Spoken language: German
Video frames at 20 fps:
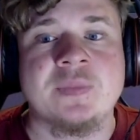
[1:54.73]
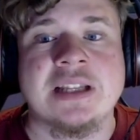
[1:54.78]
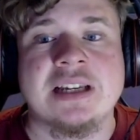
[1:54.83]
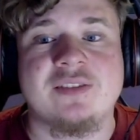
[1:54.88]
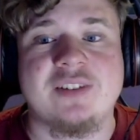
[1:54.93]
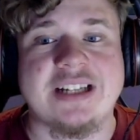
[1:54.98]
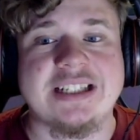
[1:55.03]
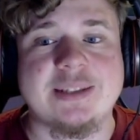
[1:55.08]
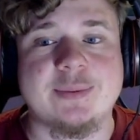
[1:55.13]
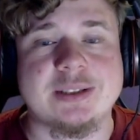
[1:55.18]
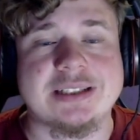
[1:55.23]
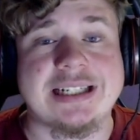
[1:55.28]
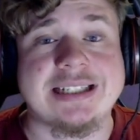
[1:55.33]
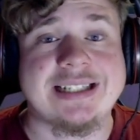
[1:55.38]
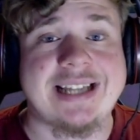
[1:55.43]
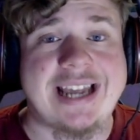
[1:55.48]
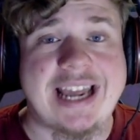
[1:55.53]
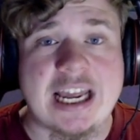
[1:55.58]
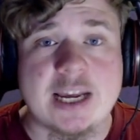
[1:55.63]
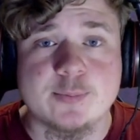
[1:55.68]
wenn jemand
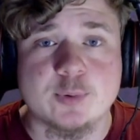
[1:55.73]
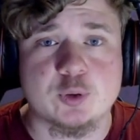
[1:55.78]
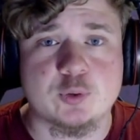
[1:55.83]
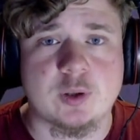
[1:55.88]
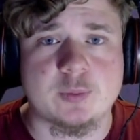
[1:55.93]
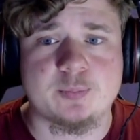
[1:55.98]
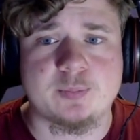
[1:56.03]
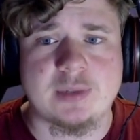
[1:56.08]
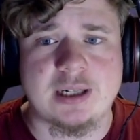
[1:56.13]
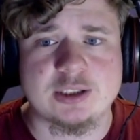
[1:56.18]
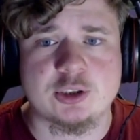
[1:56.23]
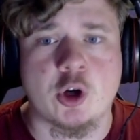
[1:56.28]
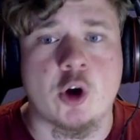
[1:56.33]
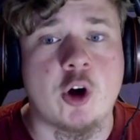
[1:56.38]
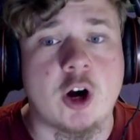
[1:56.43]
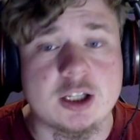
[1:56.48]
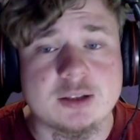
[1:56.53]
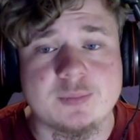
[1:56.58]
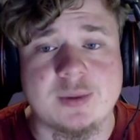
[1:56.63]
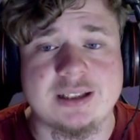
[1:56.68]
einen Elbow Drop macht,
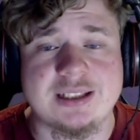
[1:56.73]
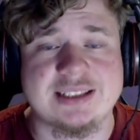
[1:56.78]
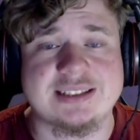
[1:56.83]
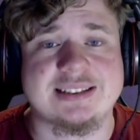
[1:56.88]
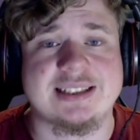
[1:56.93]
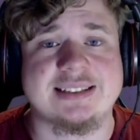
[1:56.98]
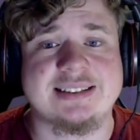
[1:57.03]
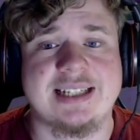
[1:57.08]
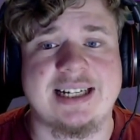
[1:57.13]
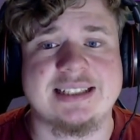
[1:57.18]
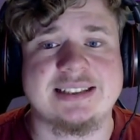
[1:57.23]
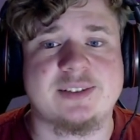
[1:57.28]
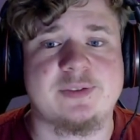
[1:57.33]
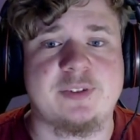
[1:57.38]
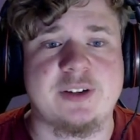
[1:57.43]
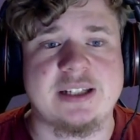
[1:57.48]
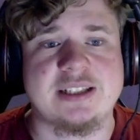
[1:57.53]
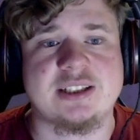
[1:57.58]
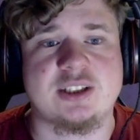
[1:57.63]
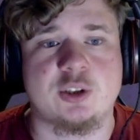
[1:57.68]
hört man es, das heißt
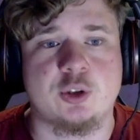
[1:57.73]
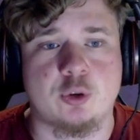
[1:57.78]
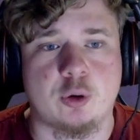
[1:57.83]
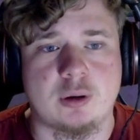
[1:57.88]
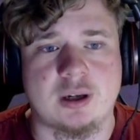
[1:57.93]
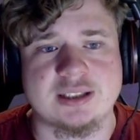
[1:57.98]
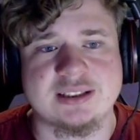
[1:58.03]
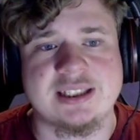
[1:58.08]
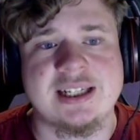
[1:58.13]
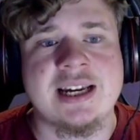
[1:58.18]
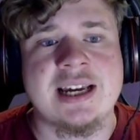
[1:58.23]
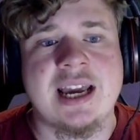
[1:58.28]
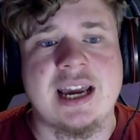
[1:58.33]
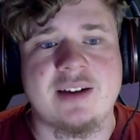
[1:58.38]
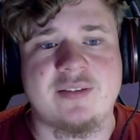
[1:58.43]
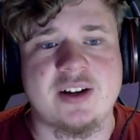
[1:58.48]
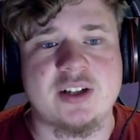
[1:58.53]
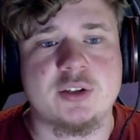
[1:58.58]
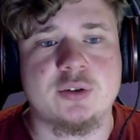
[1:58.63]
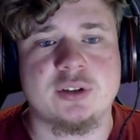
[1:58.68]
vielleicht dort
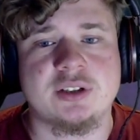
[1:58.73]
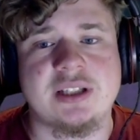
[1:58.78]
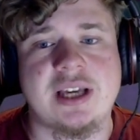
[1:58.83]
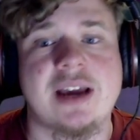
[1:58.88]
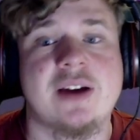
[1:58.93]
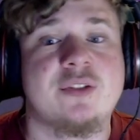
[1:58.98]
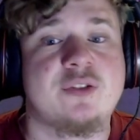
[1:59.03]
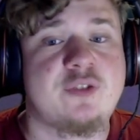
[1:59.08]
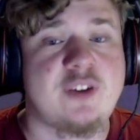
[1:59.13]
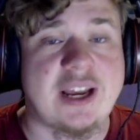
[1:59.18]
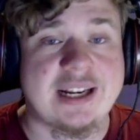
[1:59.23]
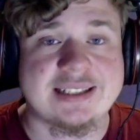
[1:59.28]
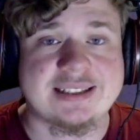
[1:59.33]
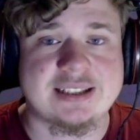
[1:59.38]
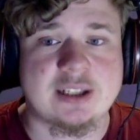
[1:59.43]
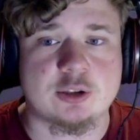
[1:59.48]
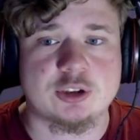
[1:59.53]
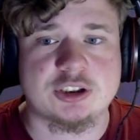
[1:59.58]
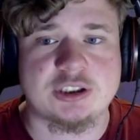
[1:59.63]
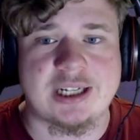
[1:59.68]
eventuell die
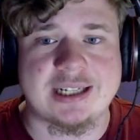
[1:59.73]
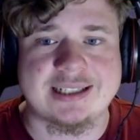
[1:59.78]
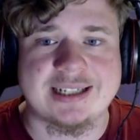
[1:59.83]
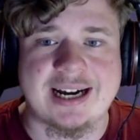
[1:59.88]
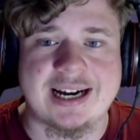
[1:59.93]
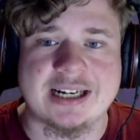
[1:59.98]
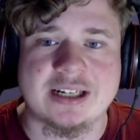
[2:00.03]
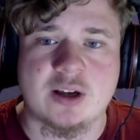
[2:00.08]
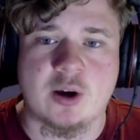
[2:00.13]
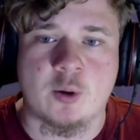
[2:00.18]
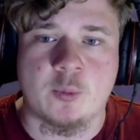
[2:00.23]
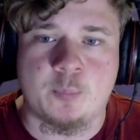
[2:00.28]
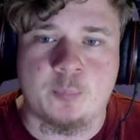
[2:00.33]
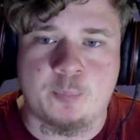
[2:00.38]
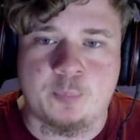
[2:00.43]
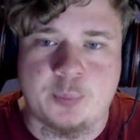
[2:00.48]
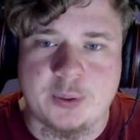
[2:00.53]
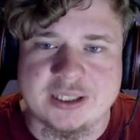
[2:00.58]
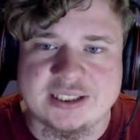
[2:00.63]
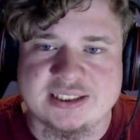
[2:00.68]
Effektlautstärke ein äh,
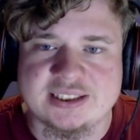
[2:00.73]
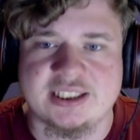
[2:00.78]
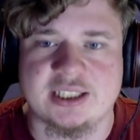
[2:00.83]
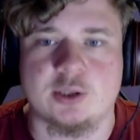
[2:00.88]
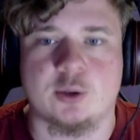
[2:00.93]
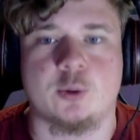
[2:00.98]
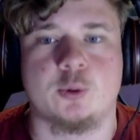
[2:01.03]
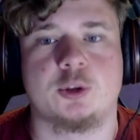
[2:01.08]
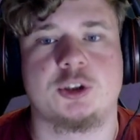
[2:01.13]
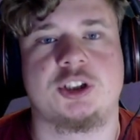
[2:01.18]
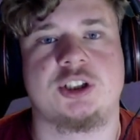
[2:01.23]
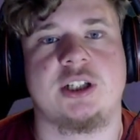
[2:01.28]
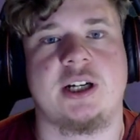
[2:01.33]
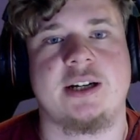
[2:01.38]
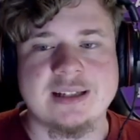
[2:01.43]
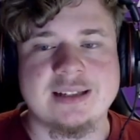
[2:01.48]
bisschen hochstellen.